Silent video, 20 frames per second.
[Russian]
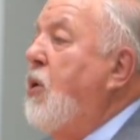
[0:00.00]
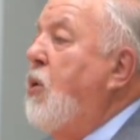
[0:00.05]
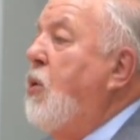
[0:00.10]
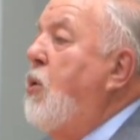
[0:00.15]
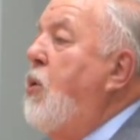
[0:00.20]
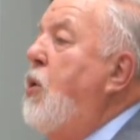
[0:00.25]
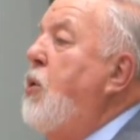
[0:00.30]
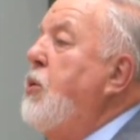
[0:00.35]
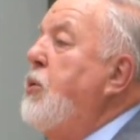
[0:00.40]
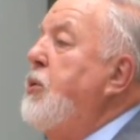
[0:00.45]

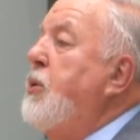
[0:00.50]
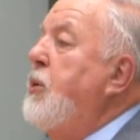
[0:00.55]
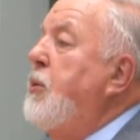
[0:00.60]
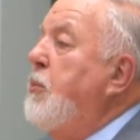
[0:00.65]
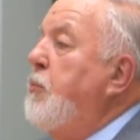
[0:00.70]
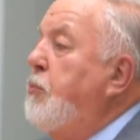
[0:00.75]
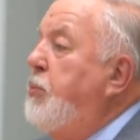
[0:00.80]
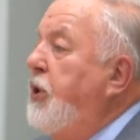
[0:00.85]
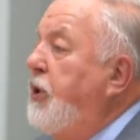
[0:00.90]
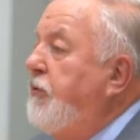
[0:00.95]
Он
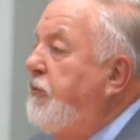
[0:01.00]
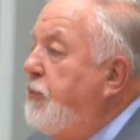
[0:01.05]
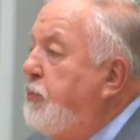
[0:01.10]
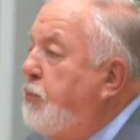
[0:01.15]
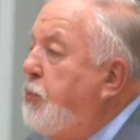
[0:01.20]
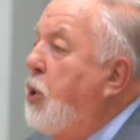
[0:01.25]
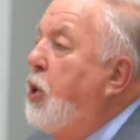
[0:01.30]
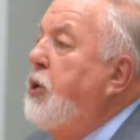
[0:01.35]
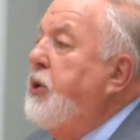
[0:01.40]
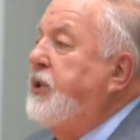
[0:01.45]
был в
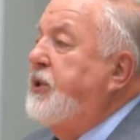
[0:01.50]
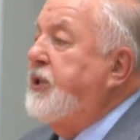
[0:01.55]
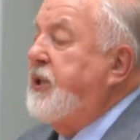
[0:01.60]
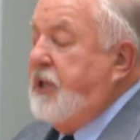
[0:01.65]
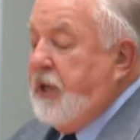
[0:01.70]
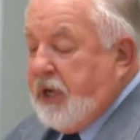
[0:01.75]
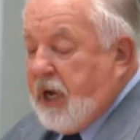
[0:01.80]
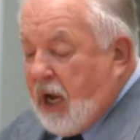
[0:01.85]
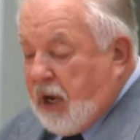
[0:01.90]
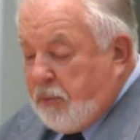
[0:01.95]

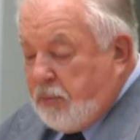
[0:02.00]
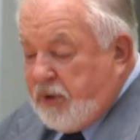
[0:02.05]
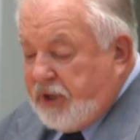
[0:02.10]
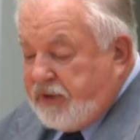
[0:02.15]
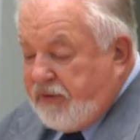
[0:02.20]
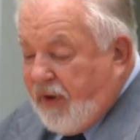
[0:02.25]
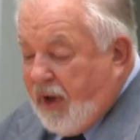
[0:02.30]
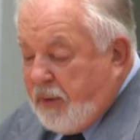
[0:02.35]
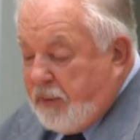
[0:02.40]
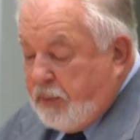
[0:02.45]
поиске, как мы с
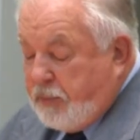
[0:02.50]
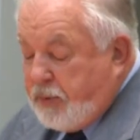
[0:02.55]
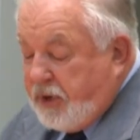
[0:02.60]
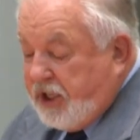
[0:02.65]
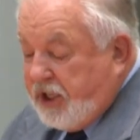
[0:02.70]
вами